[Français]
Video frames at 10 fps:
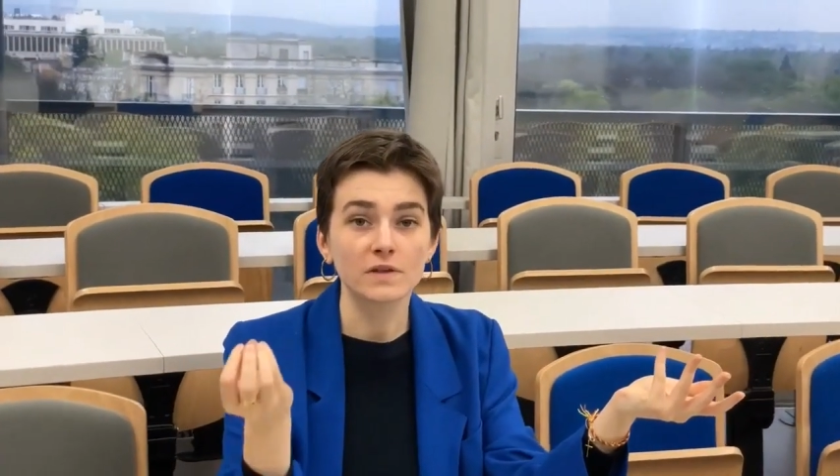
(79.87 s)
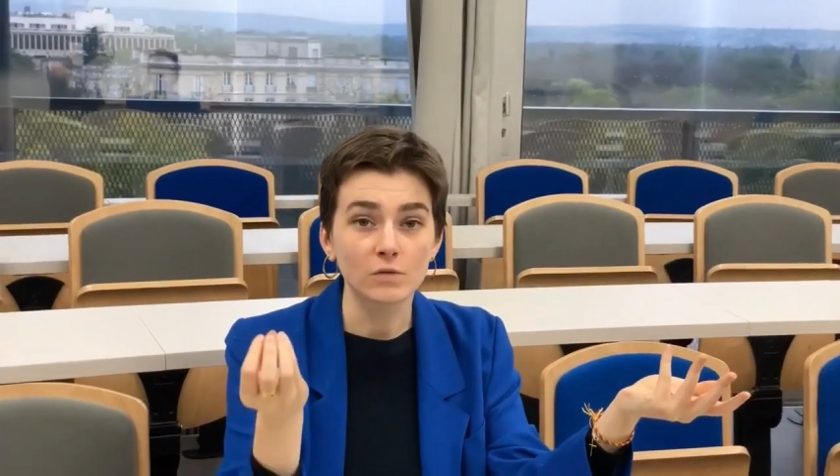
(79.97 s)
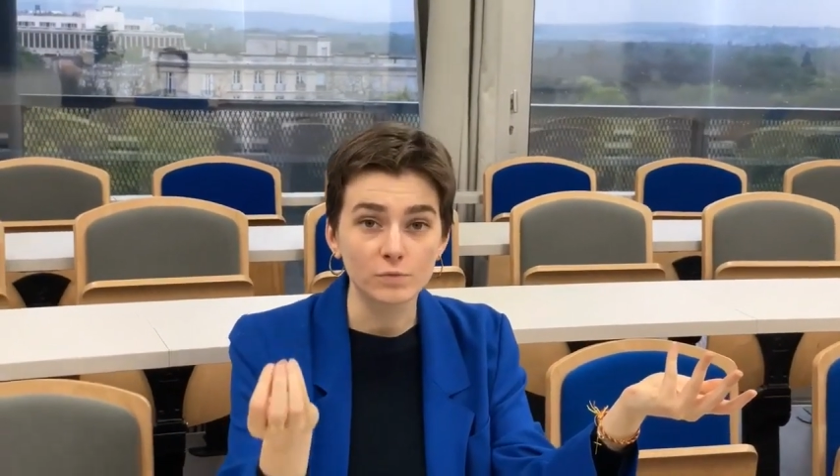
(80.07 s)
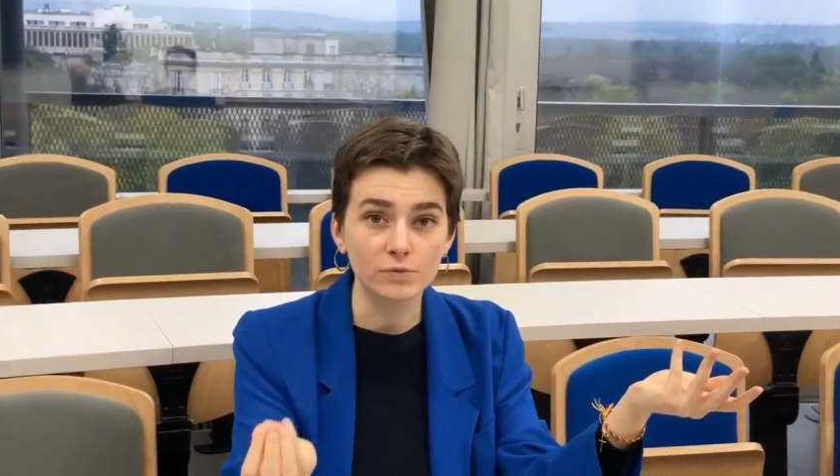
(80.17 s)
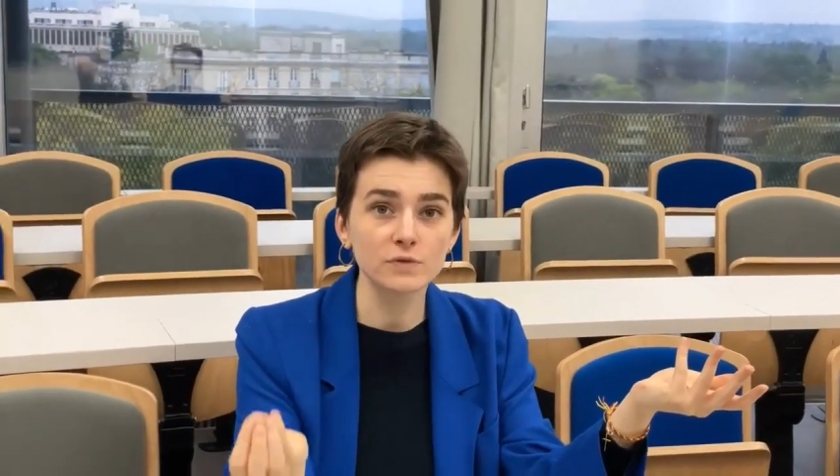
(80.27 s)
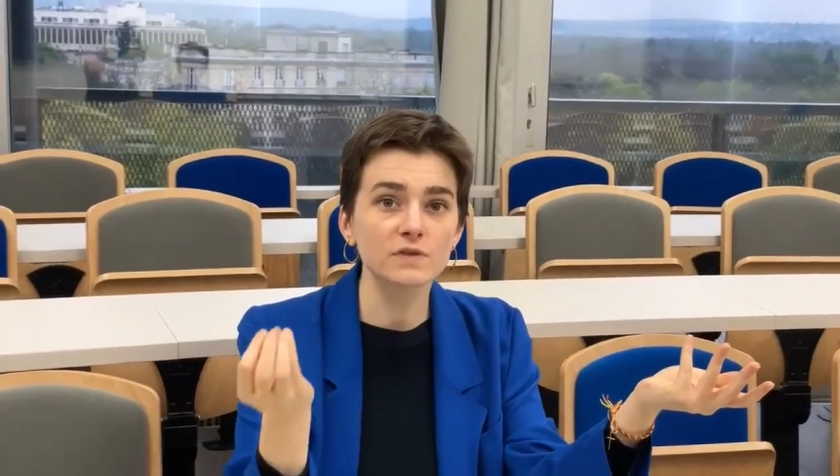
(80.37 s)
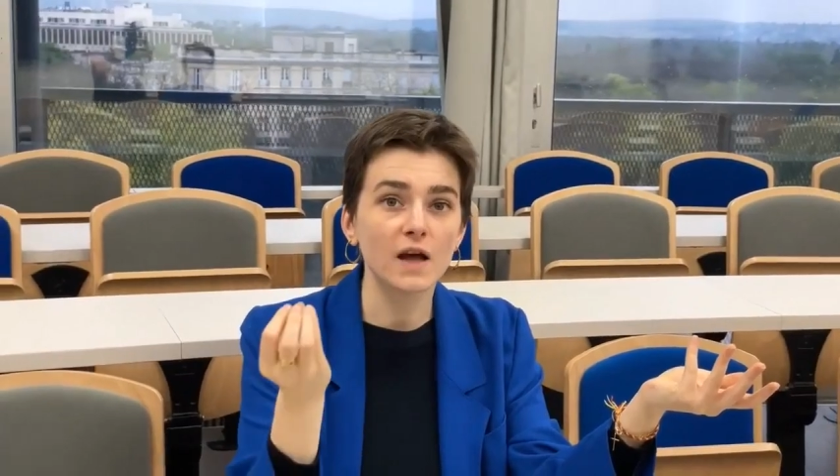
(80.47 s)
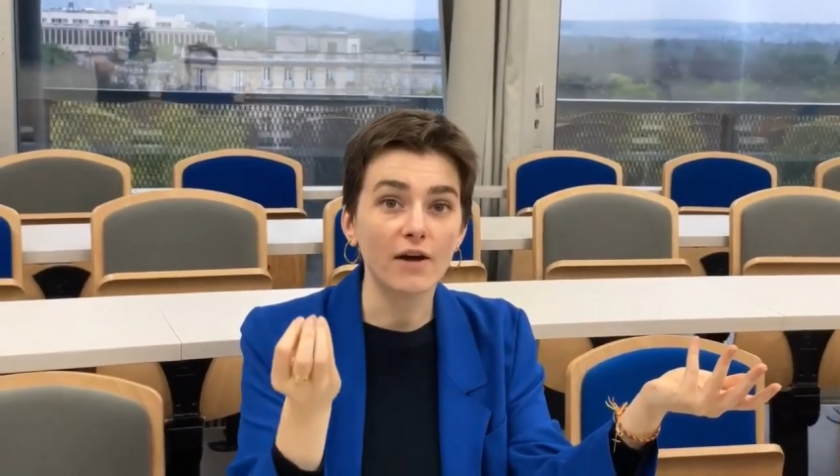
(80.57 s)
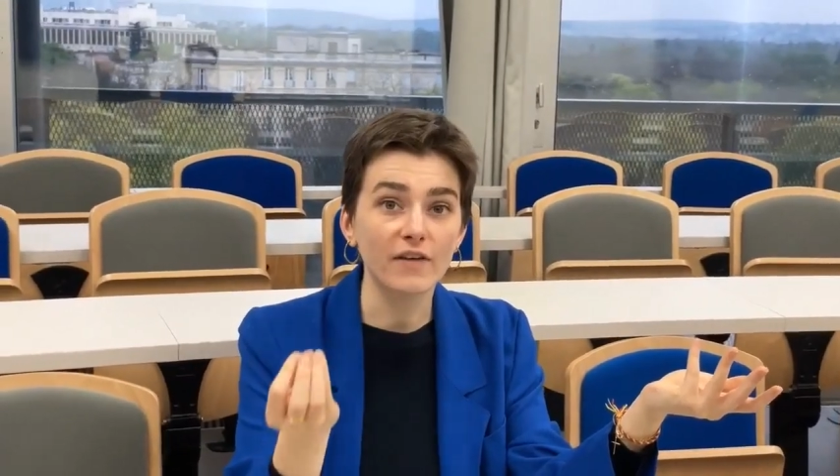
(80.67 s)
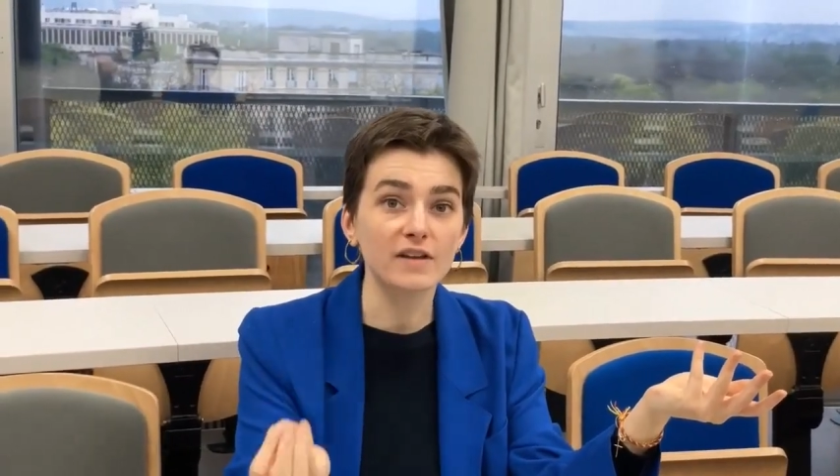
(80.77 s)
nous pousse
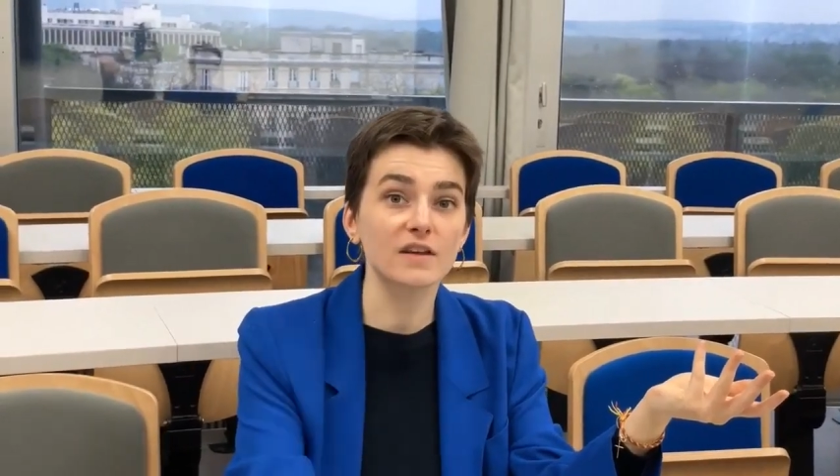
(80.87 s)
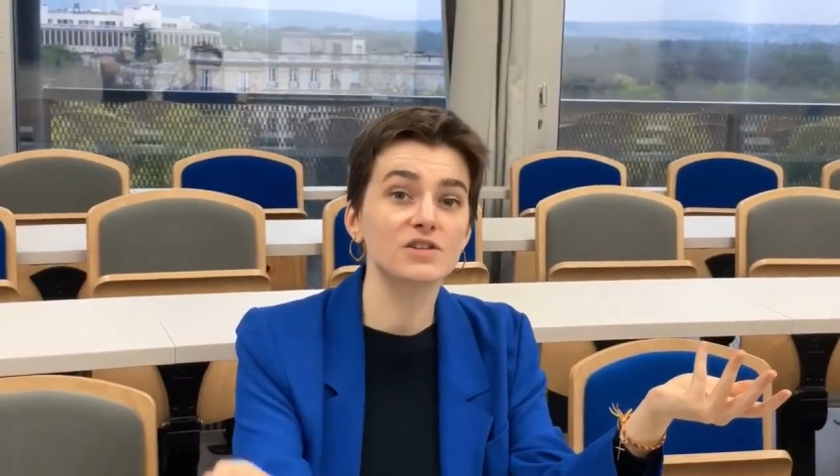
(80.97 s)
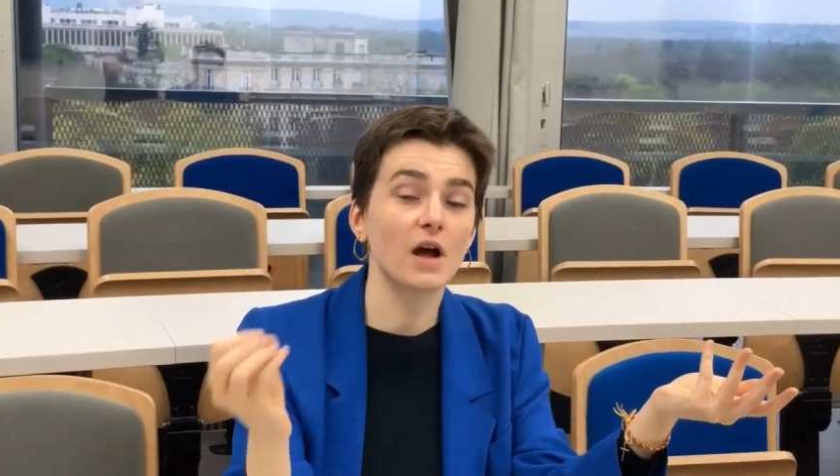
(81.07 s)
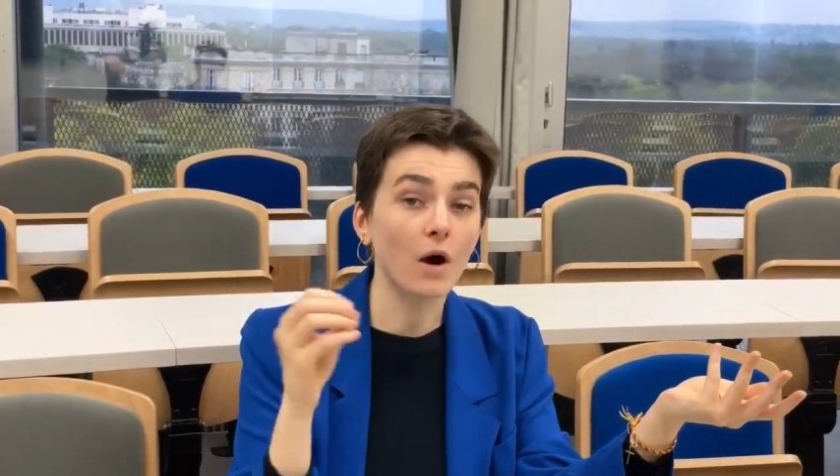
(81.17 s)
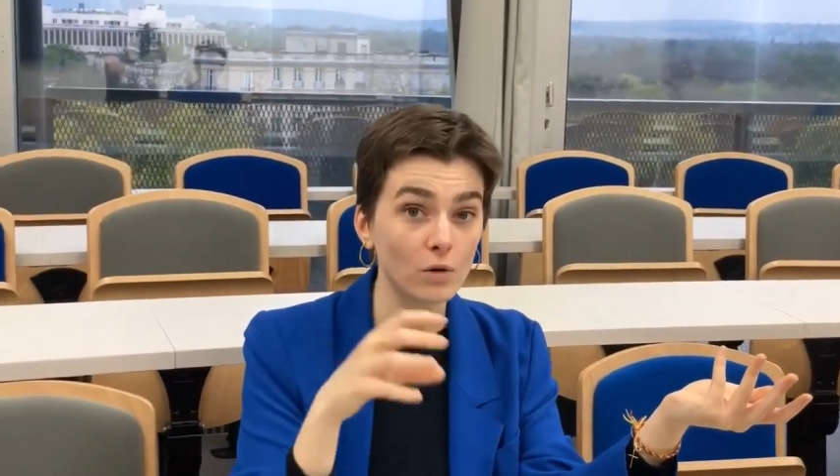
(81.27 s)
à faire des achats